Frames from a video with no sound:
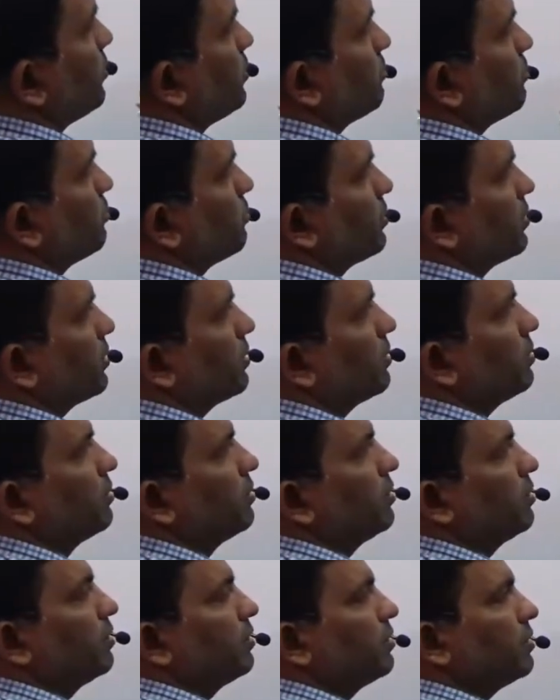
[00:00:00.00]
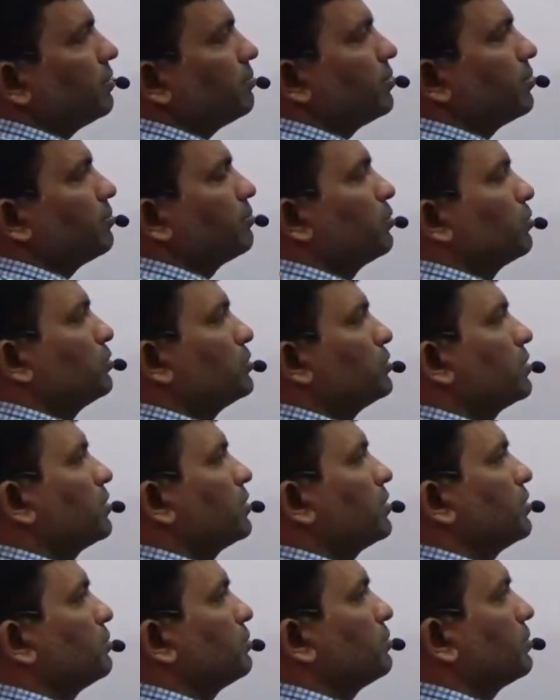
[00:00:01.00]
होता है ये प्रिपोजिशन
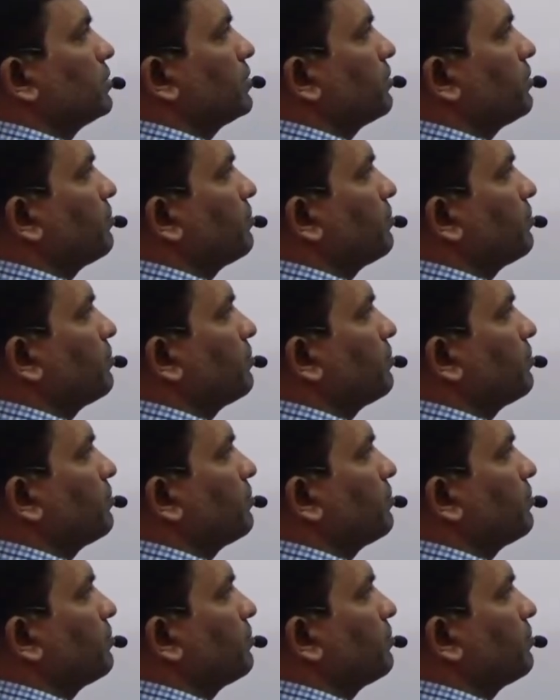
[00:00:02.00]
नहीं होती है